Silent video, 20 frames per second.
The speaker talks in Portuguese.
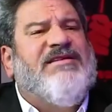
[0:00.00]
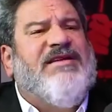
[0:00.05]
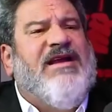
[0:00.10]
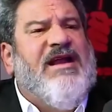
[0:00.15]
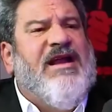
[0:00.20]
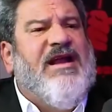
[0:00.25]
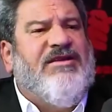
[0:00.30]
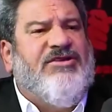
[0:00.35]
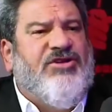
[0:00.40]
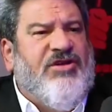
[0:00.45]
mais
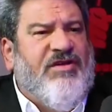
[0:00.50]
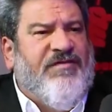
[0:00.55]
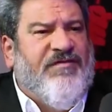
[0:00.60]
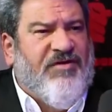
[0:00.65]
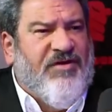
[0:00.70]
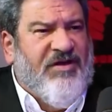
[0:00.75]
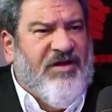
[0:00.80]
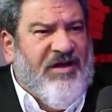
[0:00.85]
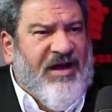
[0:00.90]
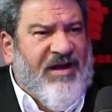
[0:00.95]
criativo.
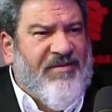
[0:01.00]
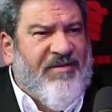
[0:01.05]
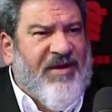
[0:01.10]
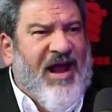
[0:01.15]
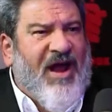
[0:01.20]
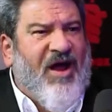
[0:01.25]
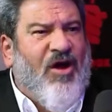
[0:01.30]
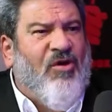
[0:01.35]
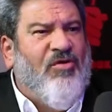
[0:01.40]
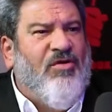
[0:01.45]
Vou okay.
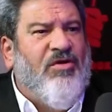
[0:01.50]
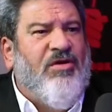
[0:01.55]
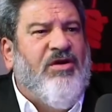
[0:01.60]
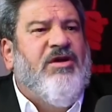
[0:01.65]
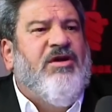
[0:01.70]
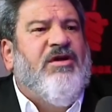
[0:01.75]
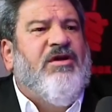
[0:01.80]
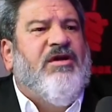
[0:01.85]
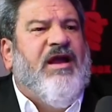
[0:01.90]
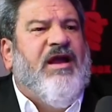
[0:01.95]
lembrar algo,